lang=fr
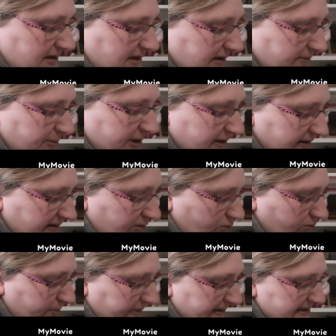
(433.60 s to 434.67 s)
Les BD
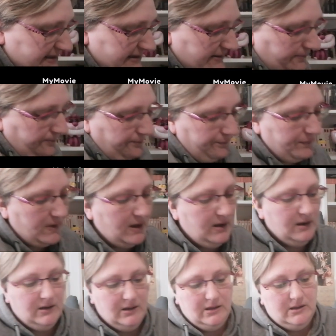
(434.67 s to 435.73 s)
seront passés.
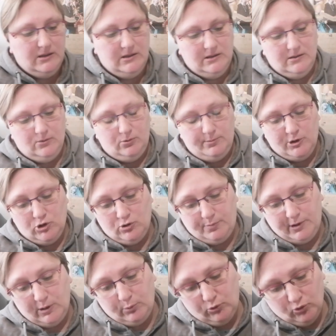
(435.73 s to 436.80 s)
Oh merde, j'ai
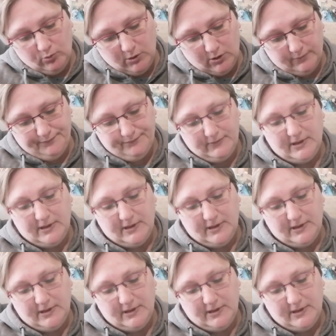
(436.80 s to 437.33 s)
pris le tome 1.